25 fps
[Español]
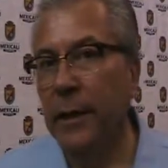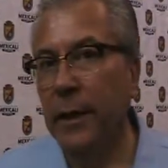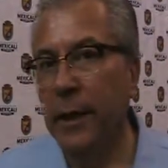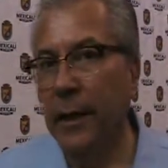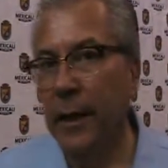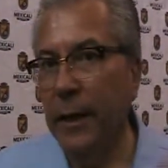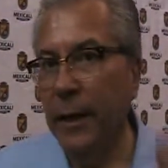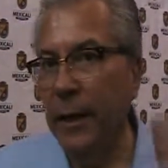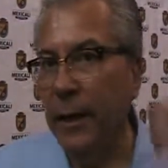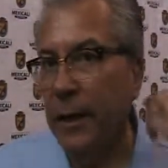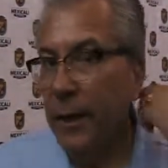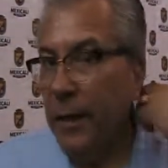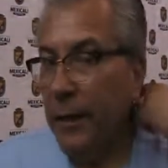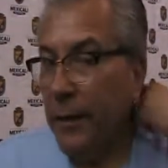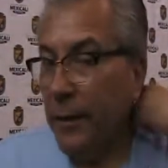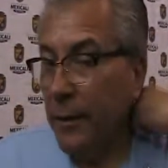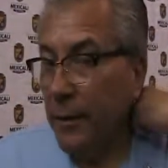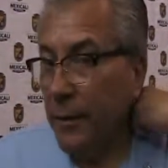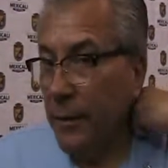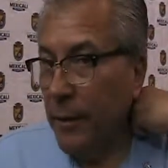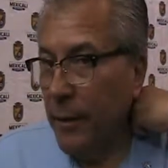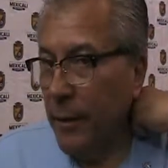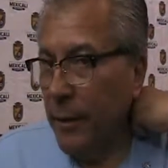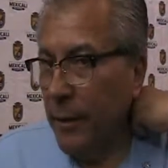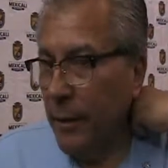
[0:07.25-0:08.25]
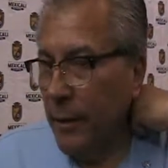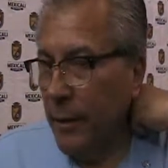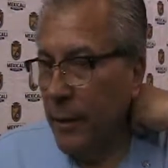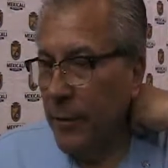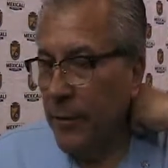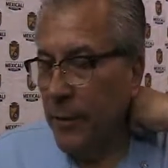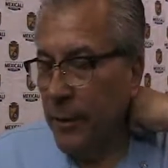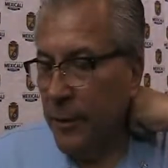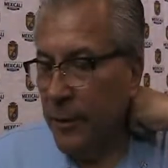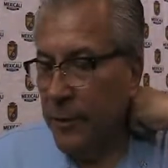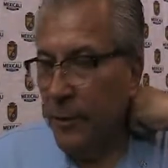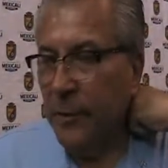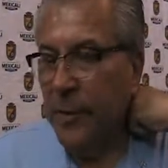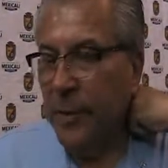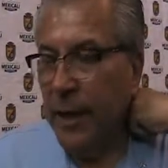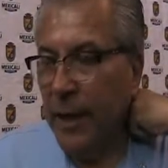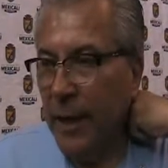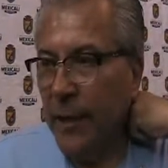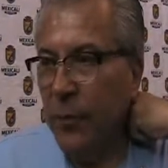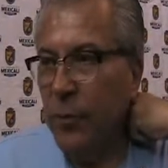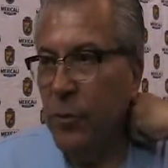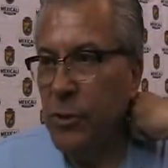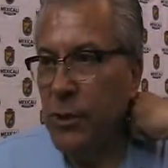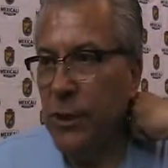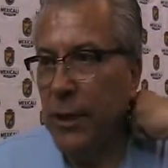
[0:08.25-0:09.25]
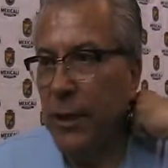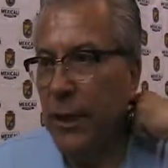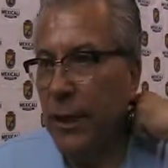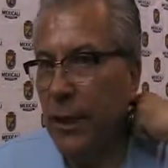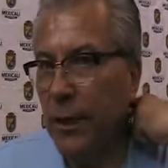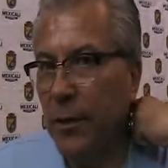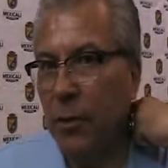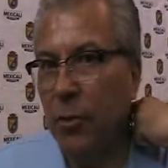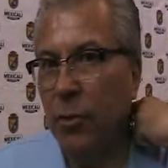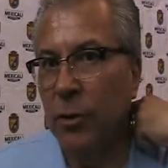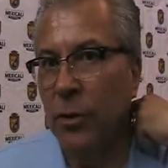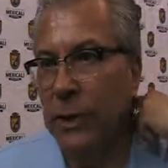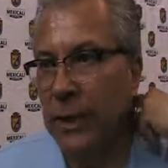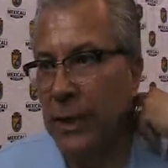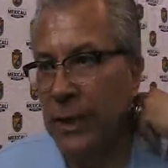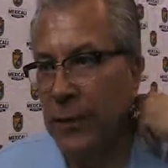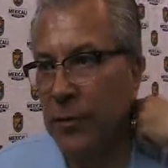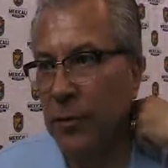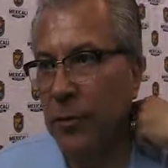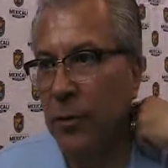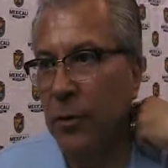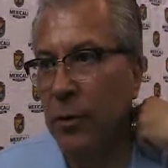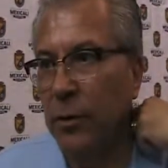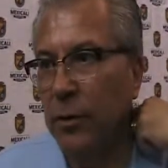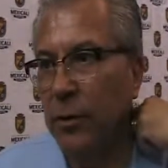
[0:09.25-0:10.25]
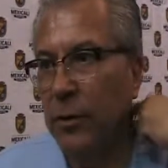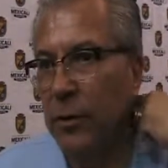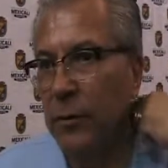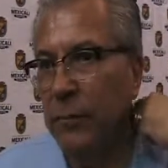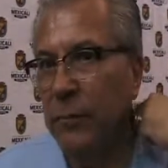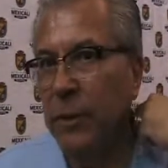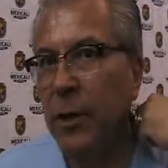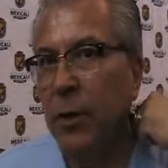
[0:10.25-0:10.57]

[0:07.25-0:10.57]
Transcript: Eh, eh, sí hay mucha coordinación,